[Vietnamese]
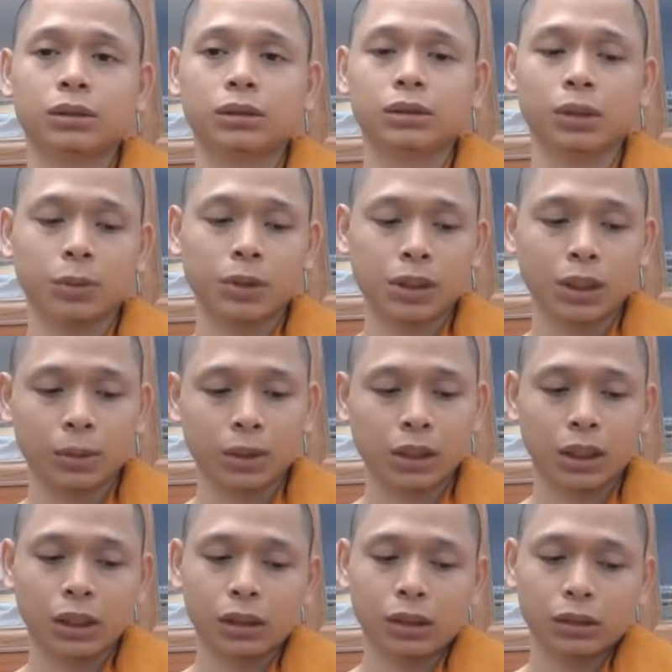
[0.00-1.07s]
khi bác sĩ bác
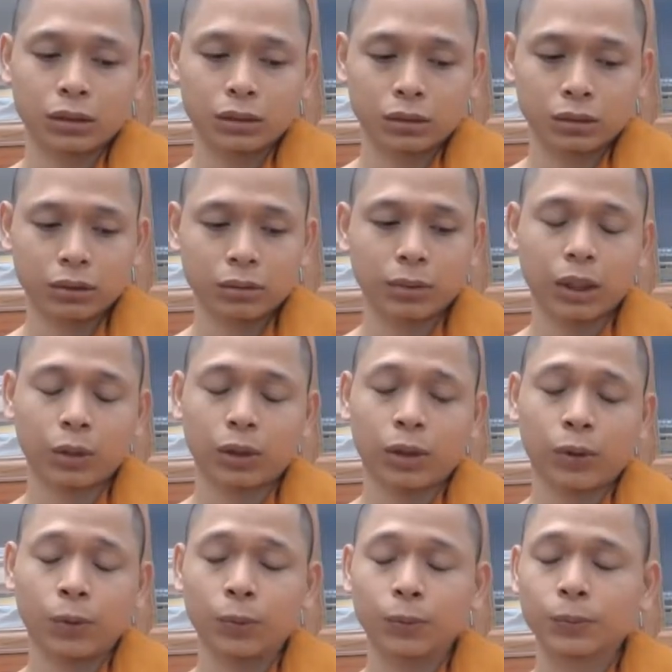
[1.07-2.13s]
sĩ tôi bị đau
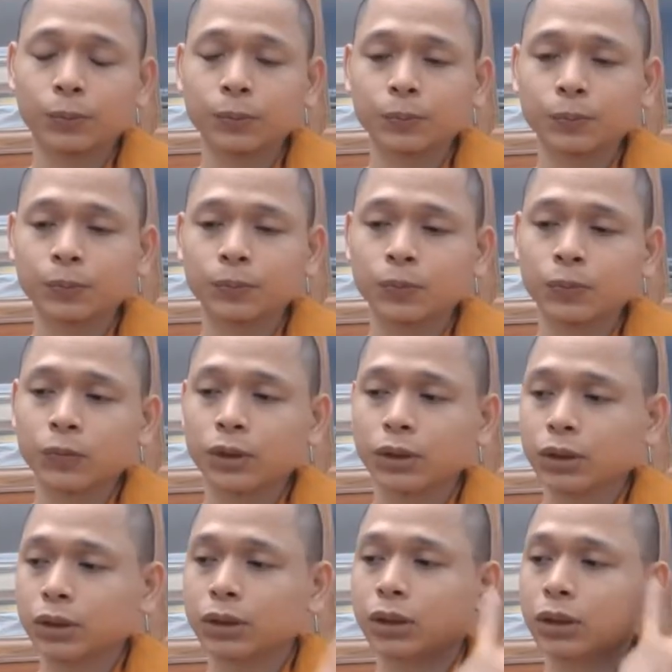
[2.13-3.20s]
đầu
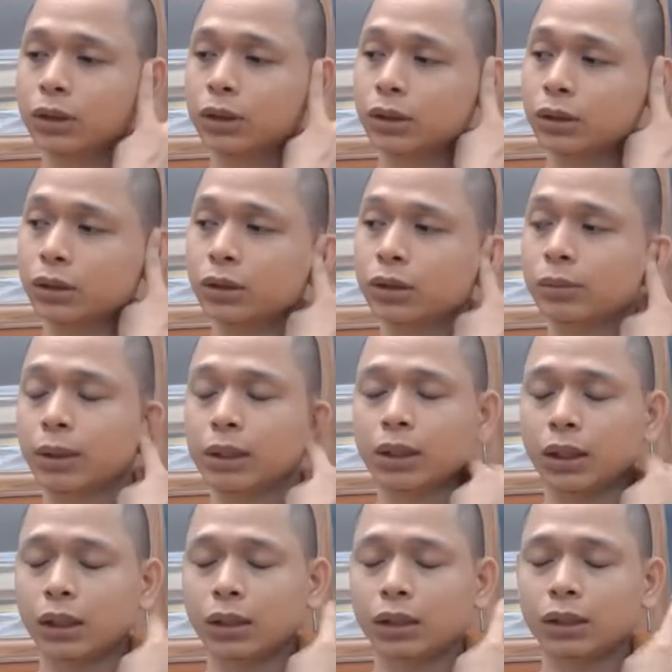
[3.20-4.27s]
à, rồi bác
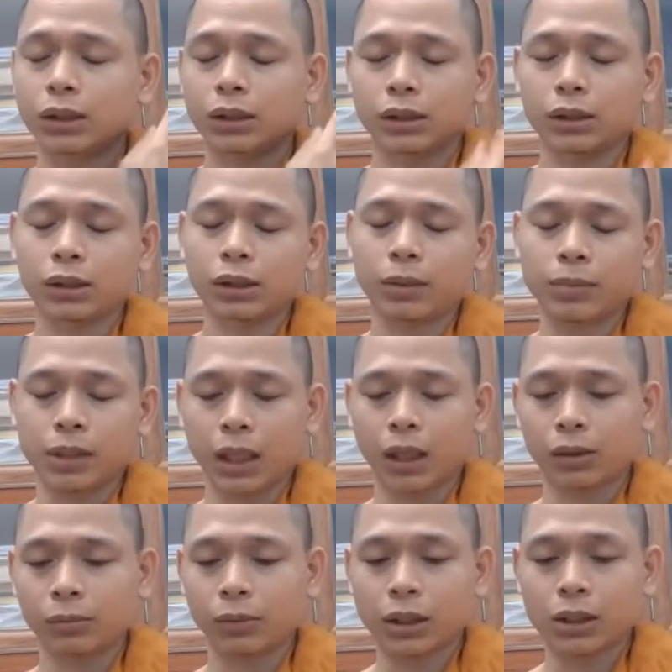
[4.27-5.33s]
sĩ ờ, làm
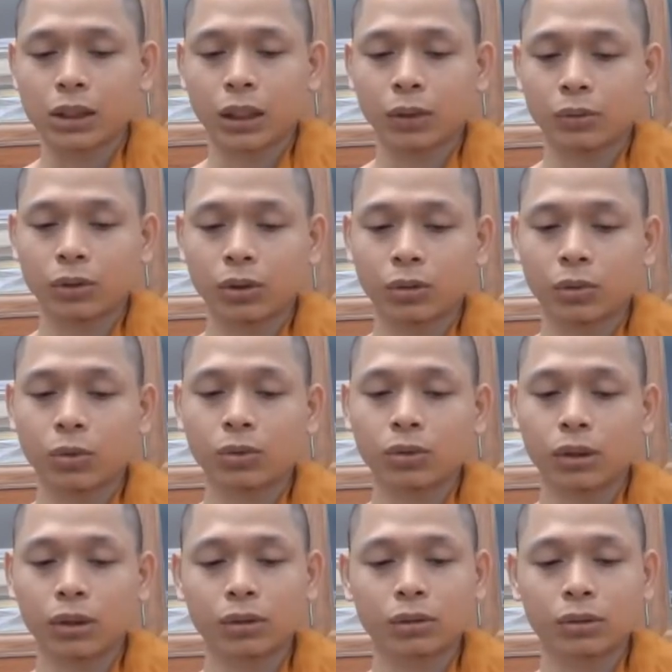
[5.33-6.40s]
sao để miễn sao cho thuốc
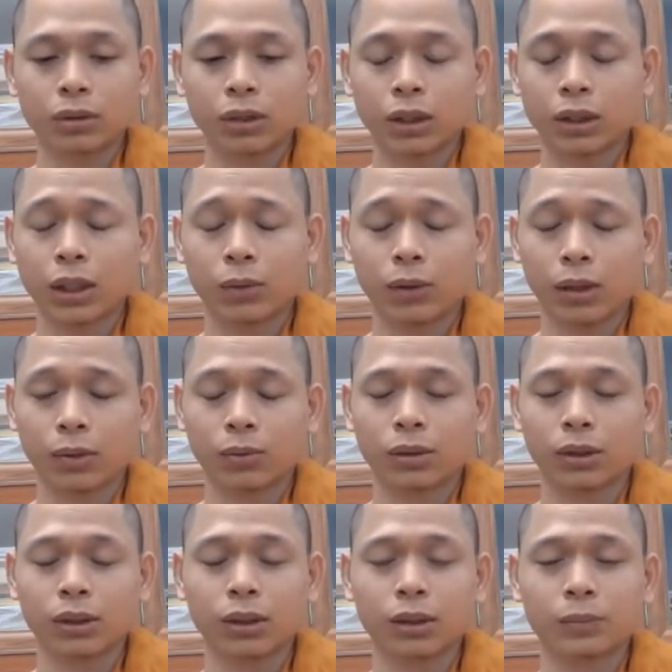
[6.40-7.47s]
để tôi hết đau đầu
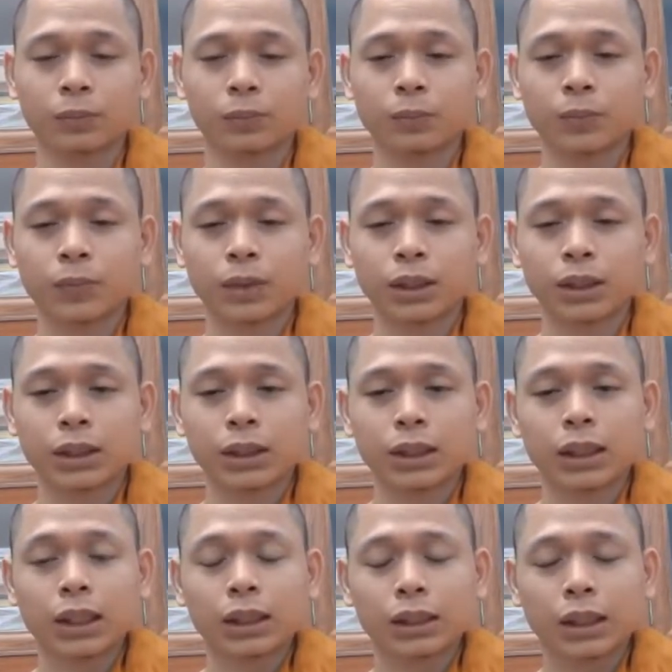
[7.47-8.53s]
thì
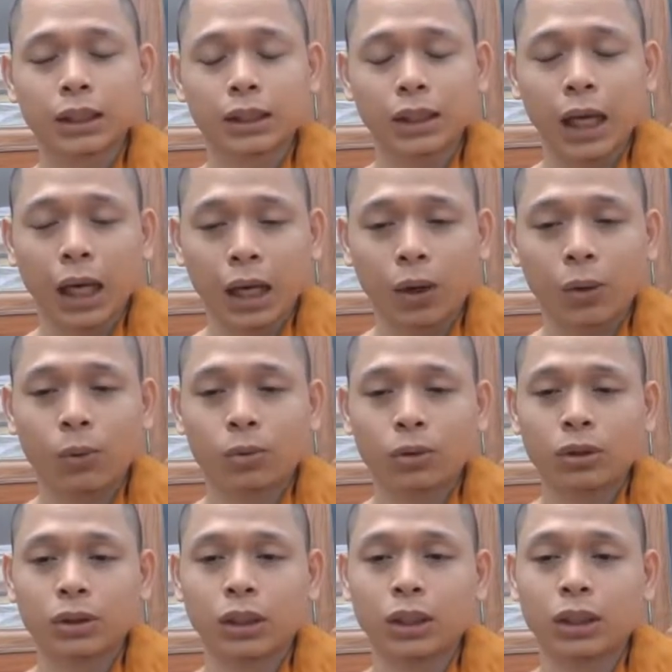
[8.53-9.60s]
cái đau
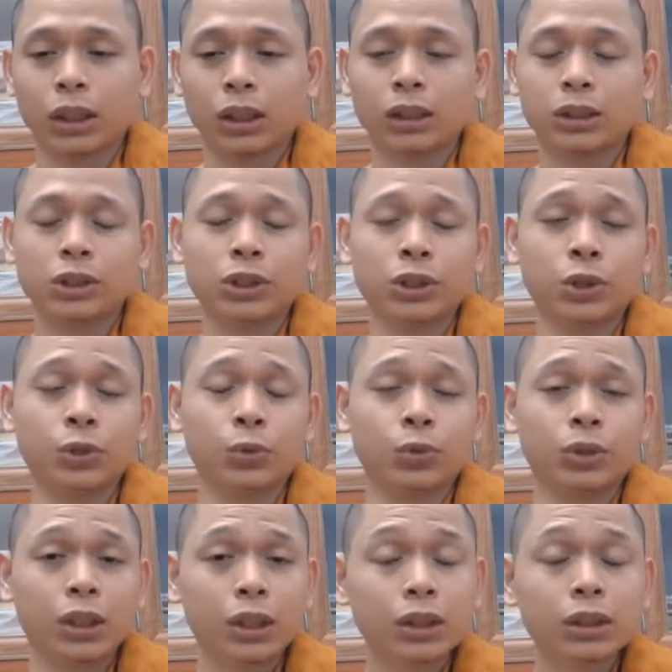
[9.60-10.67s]
nó chỉ là cái triệu
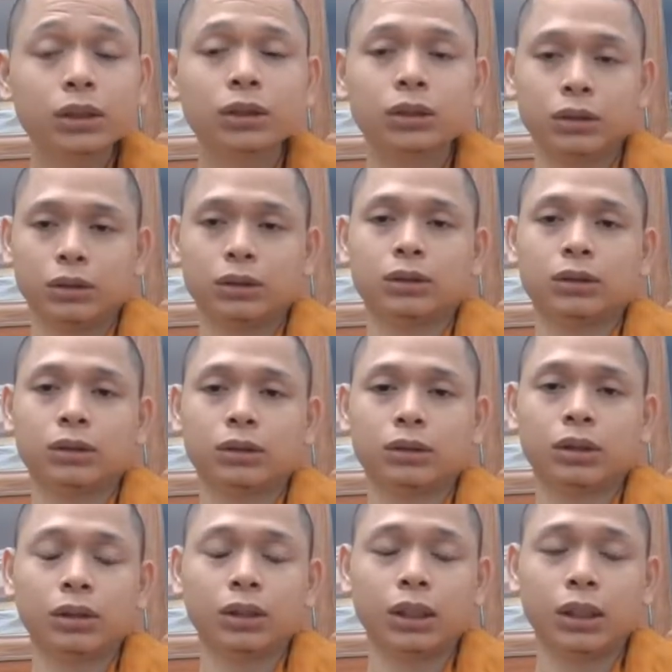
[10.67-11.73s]
chứng
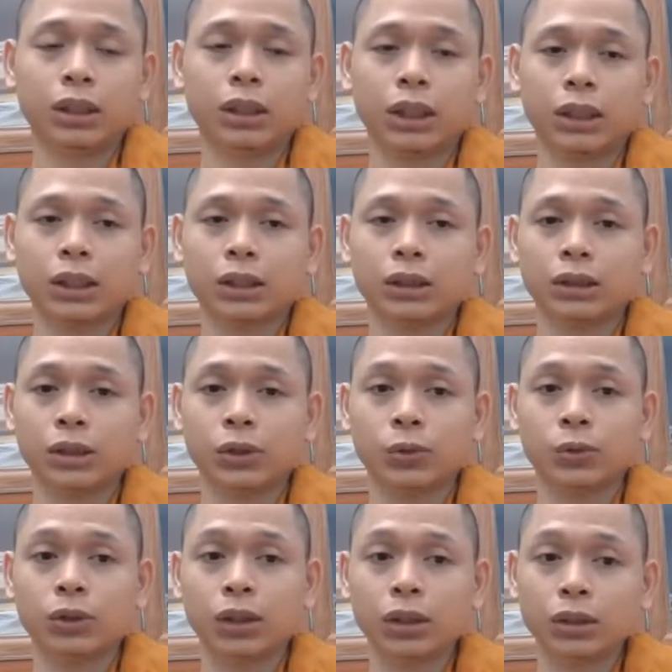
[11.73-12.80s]
nó chỉ là cái
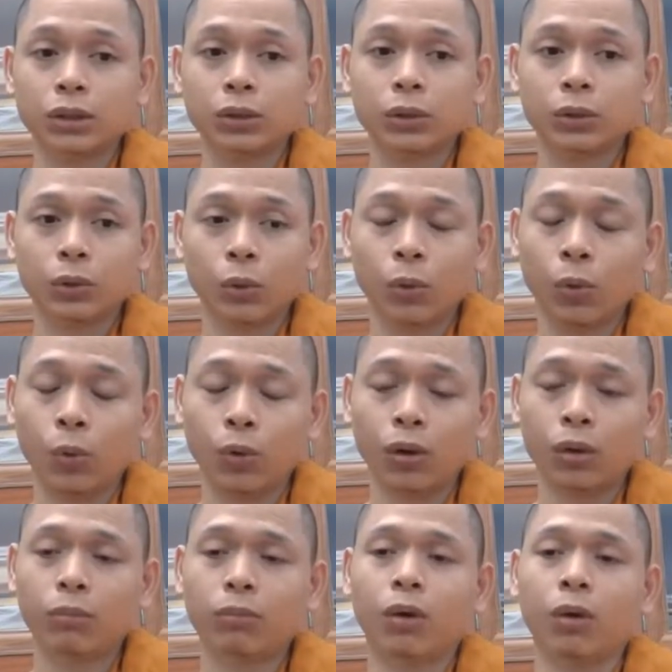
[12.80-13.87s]
triệu chứng
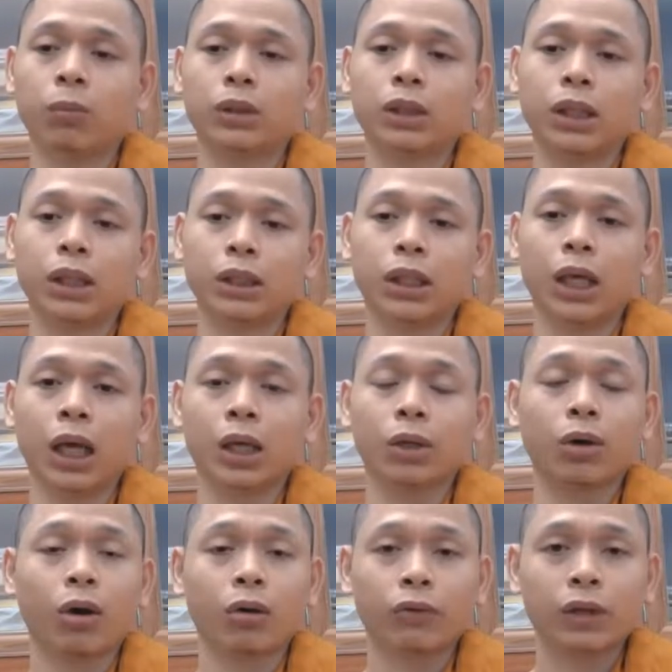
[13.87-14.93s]
của một cơ thể
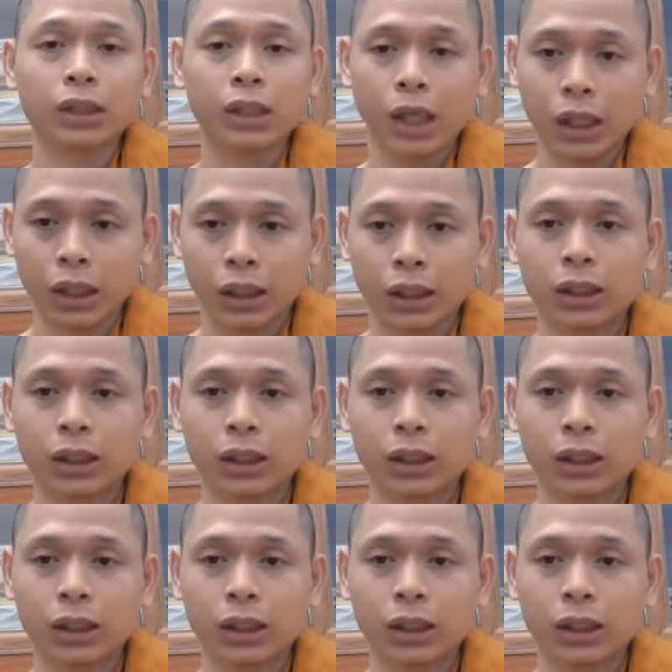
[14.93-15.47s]
có vấn đề